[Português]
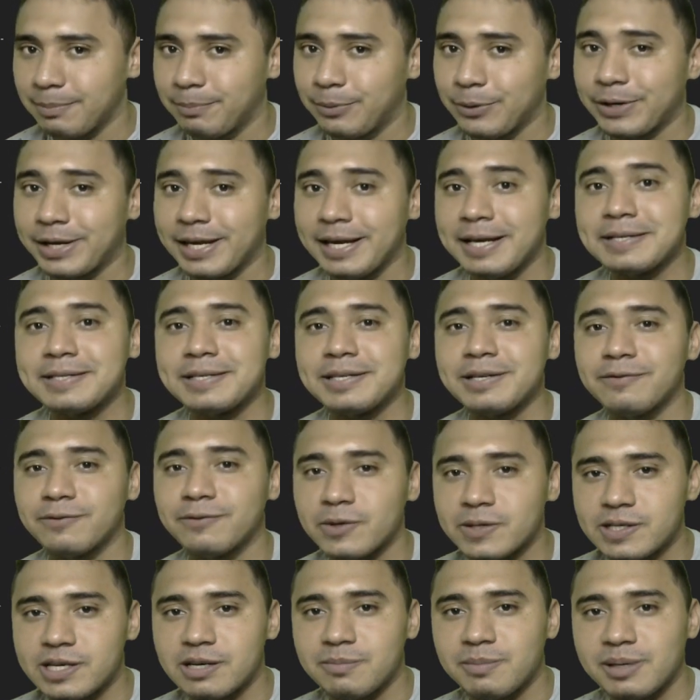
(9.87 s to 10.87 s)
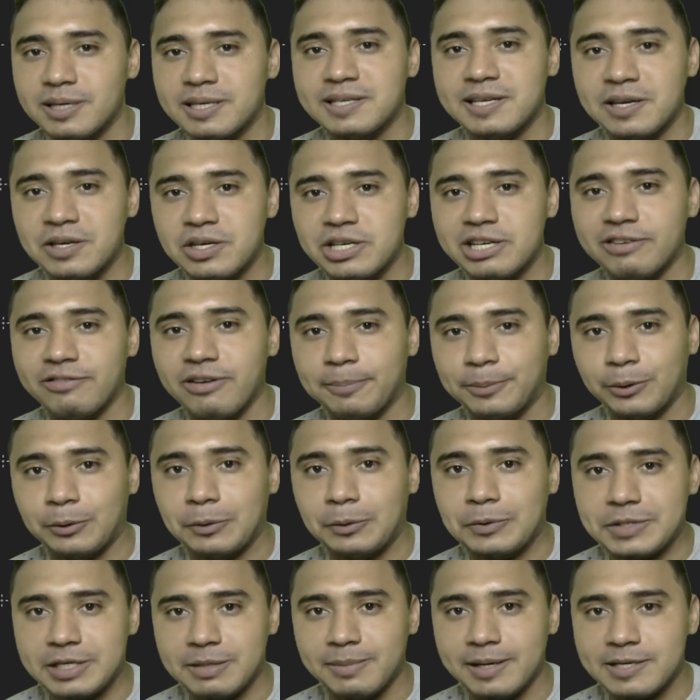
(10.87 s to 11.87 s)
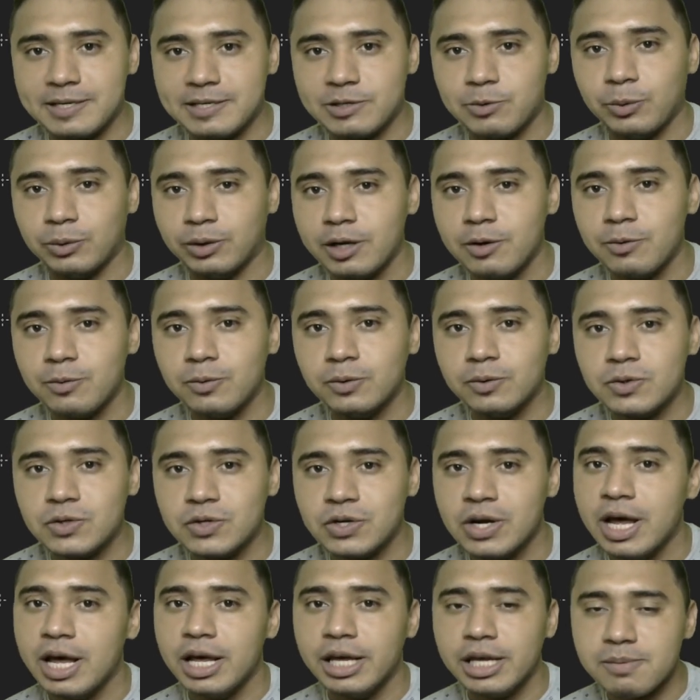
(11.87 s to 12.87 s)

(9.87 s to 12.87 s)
porque assim você me incentiva a produzir mais conteúdos